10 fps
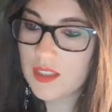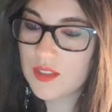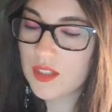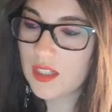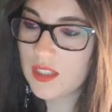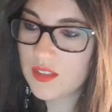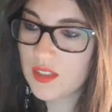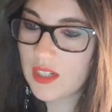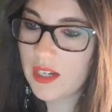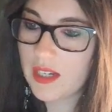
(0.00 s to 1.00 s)
Il y a cela, il y a
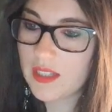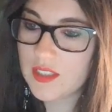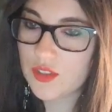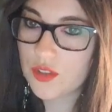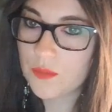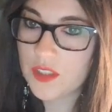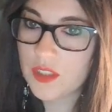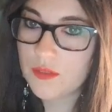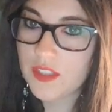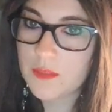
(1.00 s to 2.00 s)
cela. Ah, tiens, vais
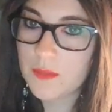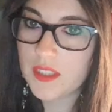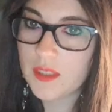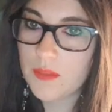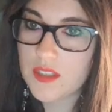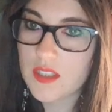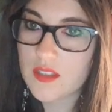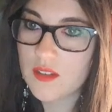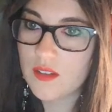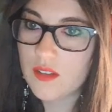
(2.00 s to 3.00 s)
augmenter le Freezeman à
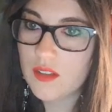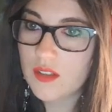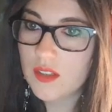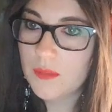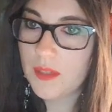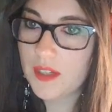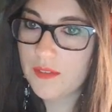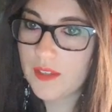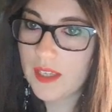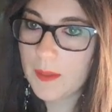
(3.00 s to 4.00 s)
1500.
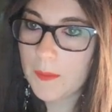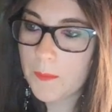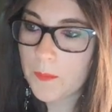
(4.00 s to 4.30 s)
Parfait.